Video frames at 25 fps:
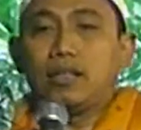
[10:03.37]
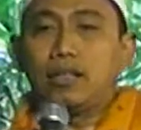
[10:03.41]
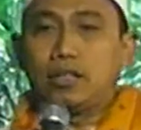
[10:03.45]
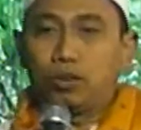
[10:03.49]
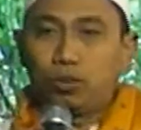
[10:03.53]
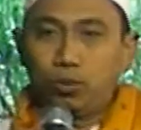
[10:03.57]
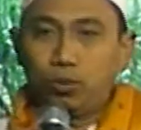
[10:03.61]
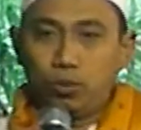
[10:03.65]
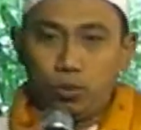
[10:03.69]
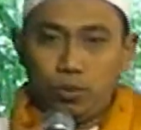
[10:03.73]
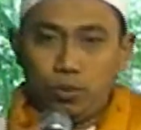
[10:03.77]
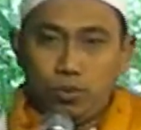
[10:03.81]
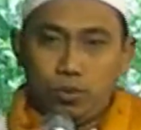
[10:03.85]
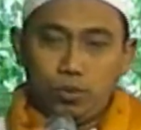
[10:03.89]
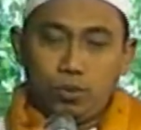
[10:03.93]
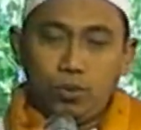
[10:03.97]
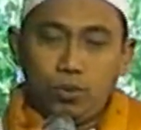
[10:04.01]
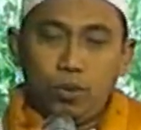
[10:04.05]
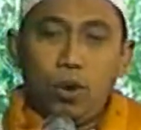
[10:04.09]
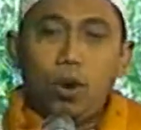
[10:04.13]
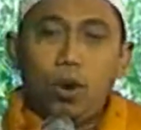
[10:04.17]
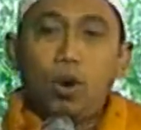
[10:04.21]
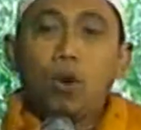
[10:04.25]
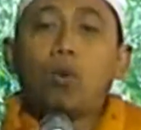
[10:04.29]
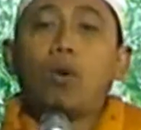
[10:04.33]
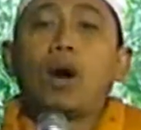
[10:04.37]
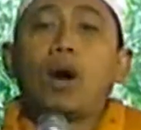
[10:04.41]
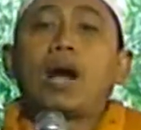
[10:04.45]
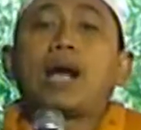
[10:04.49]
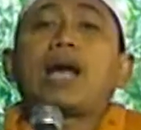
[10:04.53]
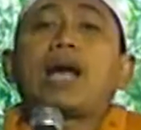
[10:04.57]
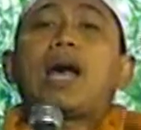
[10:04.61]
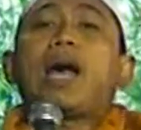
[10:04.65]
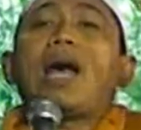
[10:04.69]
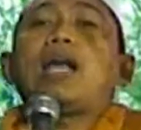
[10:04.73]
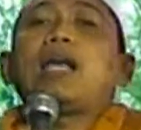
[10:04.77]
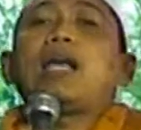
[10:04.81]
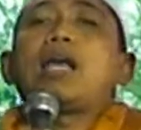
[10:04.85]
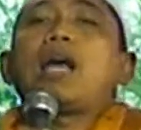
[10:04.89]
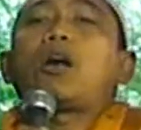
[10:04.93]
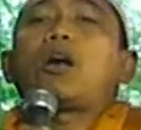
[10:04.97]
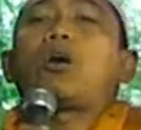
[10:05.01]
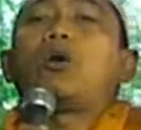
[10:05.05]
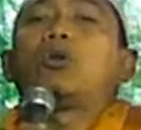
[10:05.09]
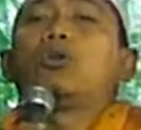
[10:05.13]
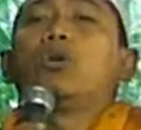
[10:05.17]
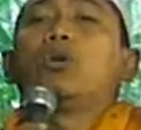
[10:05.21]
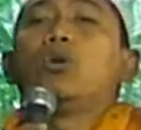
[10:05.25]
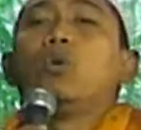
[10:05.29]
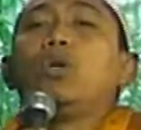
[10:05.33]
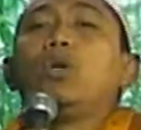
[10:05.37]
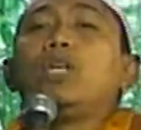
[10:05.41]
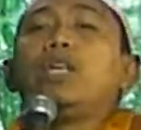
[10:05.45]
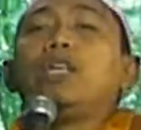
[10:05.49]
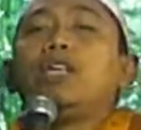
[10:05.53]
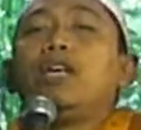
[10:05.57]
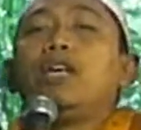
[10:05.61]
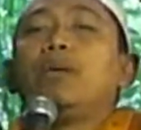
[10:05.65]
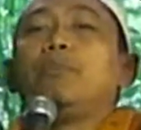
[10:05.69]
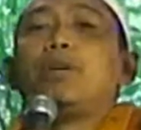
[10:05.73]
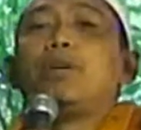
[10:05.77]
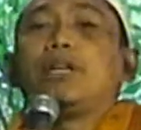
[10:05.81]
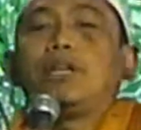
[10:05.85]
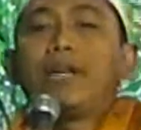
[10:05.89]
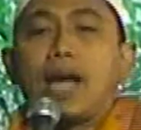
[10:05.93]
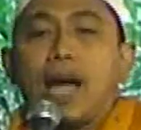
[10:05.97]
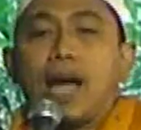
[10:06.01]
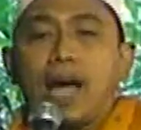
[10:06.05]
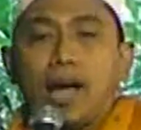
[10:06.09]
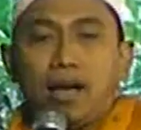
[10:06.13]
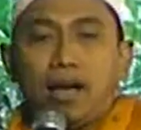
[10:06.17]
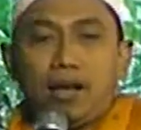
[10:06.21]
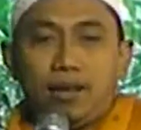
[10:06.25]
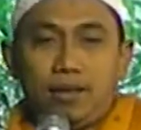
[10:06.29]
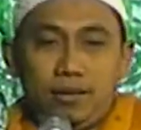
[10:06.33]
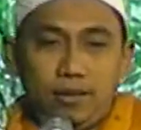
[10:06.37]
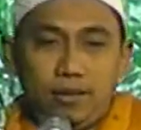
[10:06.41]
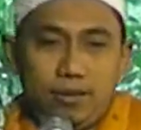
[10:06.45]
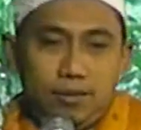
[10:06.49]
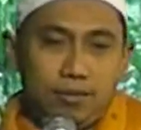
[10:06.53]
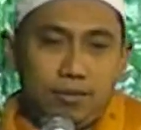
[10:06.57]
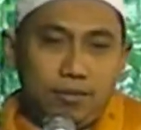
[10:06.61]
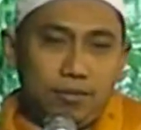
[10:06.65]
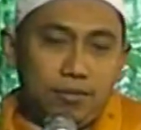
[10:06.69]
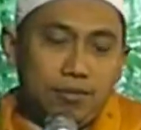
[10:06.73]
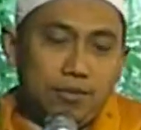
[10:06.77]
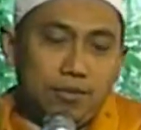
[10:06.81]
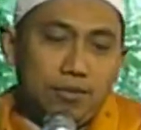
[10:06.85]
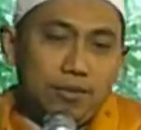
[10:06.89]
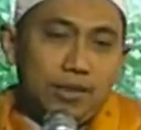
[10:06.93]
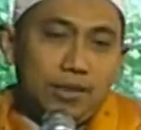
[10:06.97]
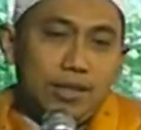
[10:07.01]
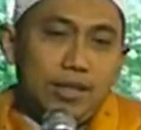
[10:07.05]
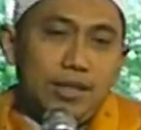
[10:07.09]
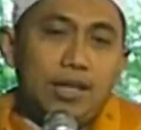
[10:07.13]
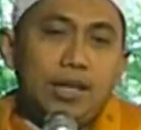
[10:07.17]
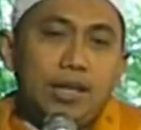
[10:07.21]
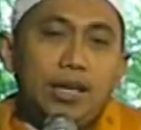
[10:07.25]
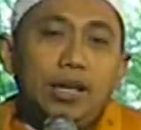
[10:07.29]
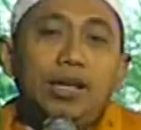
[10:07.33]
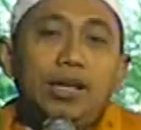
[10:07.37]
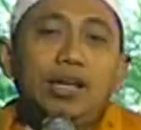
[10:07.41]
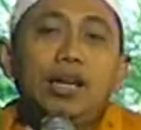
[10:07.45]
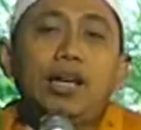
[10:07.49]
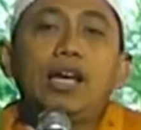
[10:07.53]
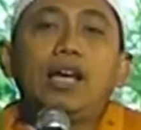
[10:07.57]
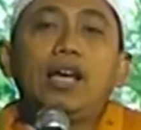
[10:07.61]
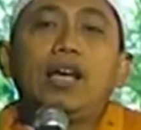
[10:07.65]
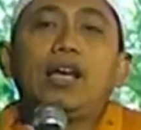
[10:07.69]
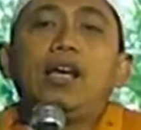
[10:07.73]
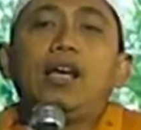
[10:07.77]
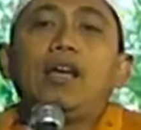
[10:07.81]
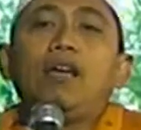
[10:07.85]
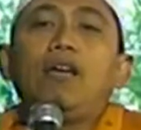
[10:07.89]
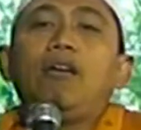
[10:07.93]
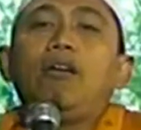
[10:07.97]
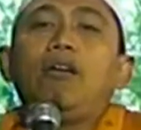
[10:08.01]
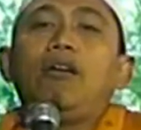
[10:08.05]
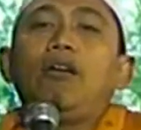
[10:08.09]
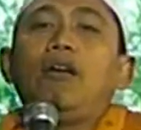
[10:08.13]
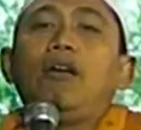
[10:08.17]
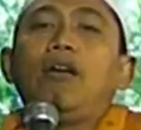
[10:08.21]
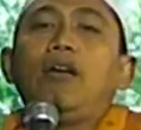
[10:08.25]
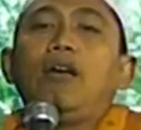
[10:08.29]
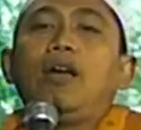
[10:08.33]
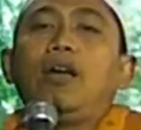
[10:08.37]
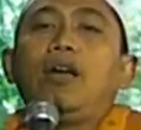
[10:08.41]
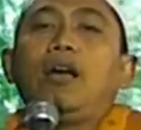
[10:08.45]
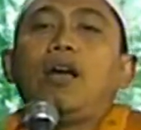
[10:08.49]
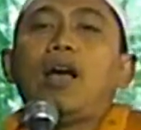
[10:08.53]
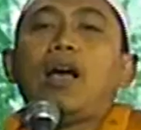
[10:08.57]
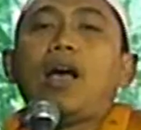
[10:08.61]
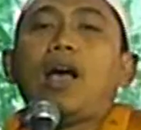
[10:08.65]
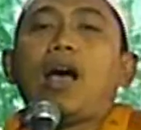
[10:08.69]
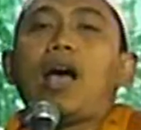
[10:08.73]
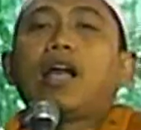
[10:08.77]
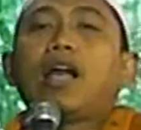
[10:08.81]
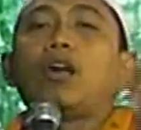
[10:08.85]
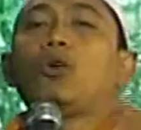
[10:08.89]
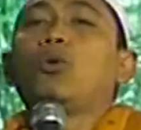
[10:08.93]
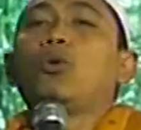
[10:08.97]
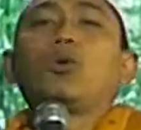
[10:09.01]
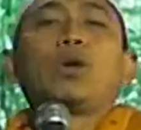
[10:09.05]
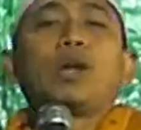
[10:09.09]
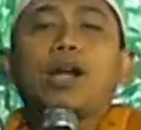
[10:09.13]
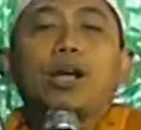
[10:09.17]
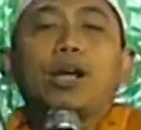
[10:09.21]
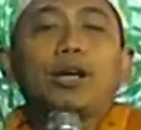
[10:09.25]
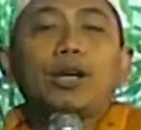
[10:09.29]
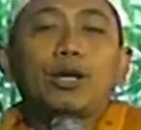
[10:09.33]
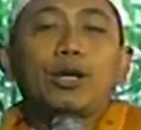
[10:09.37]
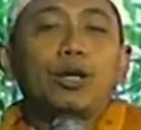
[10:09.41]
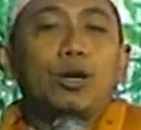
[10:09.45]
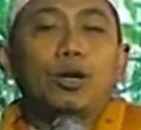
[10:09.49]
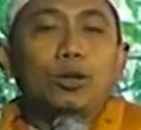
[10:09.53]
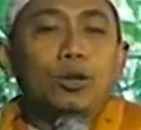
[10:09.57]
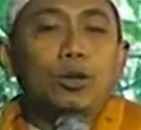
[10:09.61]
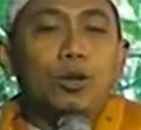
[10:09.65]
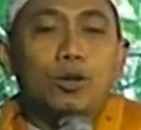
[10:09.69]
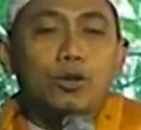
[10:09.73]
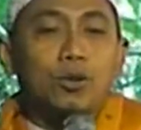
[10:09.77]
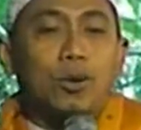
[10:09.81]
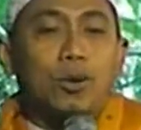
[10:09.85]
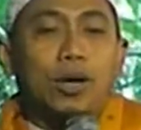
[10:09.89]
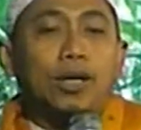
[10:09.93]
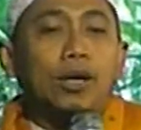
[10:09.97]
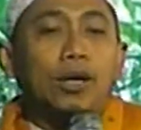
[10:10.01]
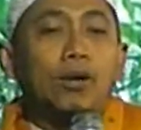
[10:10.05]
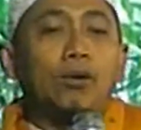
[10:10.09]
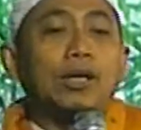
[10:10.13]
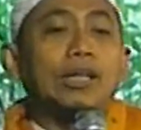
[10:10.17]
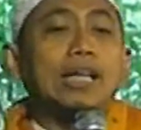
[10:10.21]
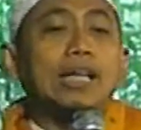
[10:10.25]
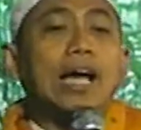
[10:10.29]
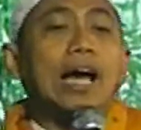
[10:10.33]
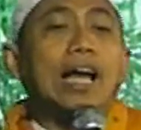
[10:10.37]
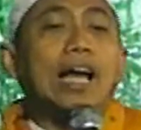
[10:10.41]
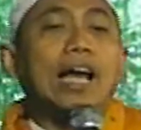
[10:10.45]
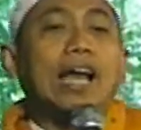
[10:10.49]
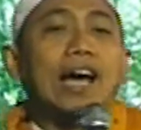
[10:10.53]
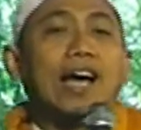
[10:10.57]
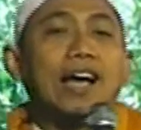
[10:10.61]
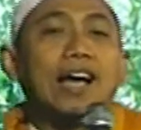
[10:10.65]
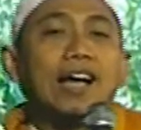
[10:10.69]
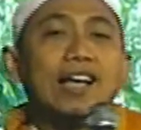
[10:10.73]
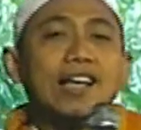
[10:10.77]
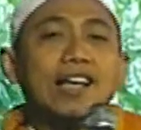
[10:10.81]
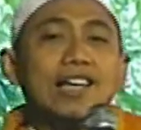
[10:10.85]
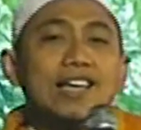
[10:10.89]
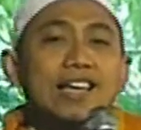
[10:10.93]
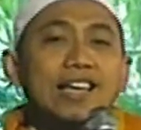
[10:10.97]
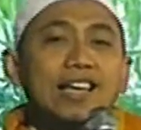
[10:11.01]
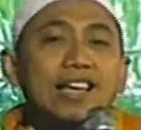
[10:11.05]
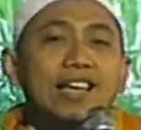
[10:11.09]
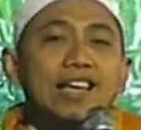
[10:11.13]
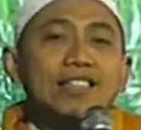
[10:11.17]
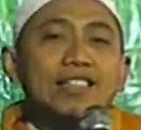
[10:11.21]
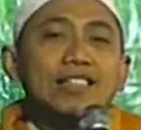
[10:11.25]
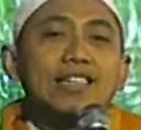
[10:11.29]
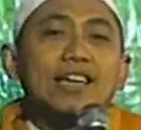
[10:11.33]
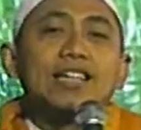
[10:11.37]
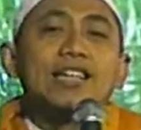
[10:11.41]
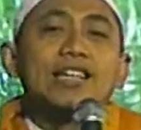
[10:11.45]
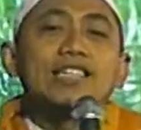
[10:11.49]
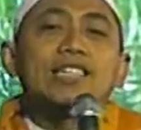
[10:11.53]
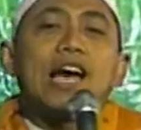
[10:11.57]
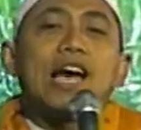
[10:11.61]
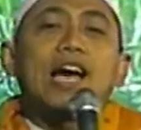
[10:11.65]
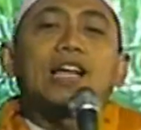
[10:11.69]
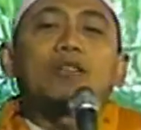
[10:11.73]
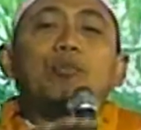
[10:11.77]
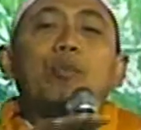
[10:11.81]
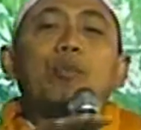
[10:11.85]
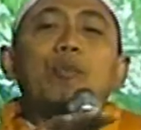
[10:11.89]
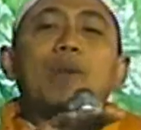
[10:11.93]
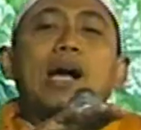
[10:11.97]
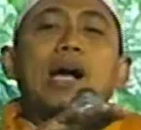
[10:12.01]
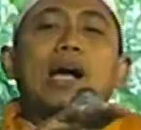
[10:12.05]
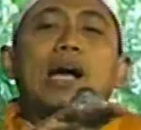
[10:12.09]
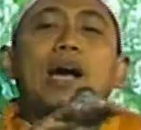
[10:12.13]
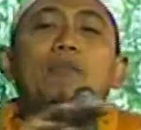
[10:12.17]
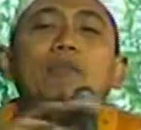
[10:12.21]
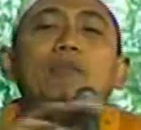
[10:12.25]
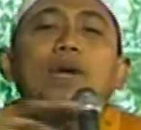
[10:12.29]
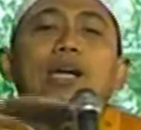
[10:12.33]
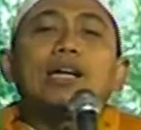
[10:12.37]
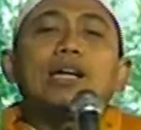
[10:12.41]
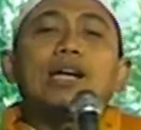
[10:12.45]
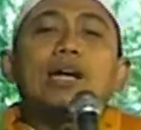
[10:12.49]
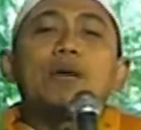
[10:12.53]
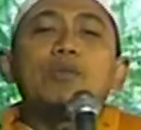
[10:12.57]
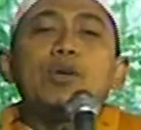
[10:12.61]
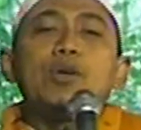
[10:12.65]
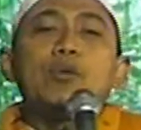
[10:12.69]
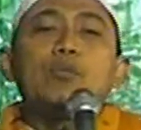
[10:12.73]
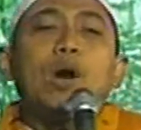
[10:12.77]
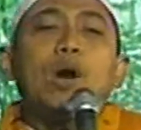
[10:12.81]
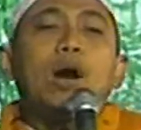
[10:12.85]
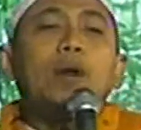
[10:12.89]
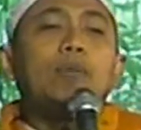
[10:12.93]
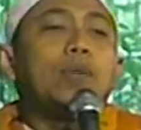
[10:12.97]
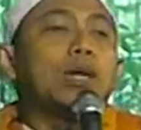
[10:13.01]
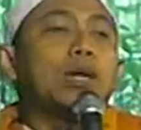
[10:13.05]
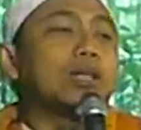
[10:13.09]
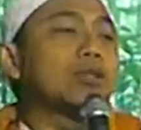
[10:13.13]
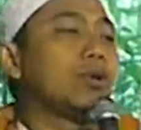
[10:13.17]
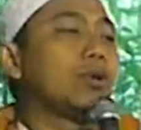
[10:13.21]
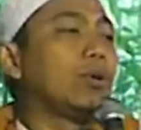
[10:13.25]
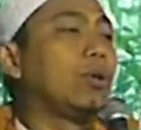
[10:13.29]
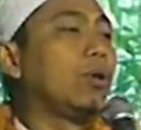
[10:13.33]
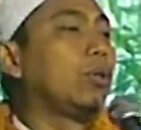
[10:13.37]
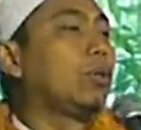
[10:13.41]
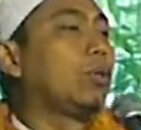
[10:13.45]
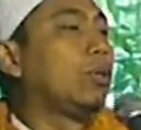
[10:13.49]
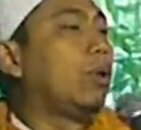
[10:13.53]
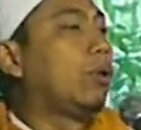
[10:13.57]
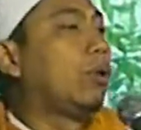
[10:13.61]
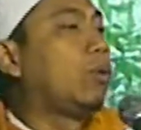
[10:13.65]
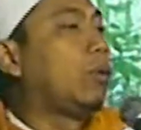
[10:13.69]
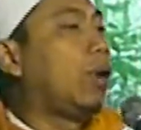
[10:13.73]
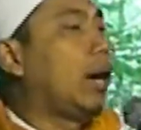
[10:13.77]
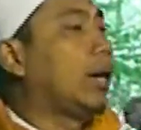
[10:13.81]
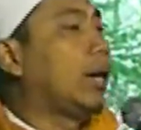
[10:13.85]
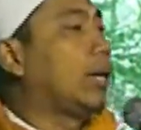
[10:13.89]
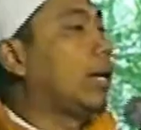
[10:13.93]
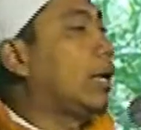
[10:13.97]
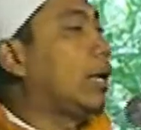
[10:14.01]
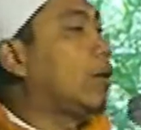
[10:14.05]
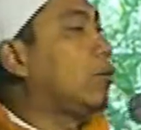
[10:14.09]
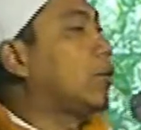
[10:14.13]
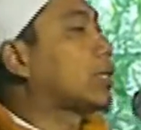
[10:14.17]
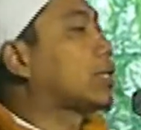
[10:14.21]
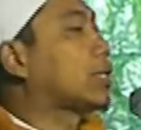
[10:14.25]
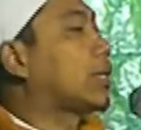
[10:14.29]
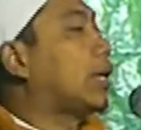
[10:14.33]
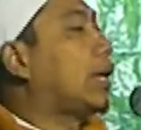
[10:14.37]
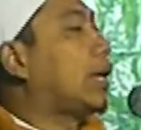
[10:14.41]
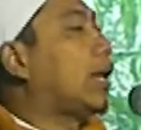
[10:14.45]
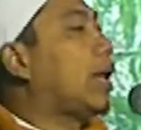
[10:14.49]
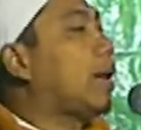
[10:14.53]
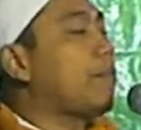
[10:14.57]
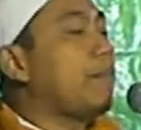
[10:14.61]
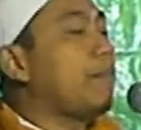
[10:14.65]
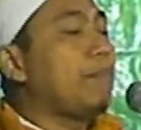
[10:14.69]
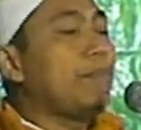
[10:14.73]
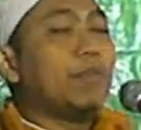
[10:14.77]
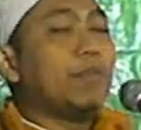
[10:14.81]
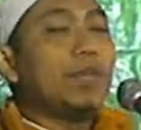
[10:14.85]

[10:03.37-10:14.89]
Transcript: itu wa kana qad ghayyibna ini anugerah dari Allah Subhanahu wa taala jadi saat pemakaman Nabi Muhammad sallallahu alaihi wasallam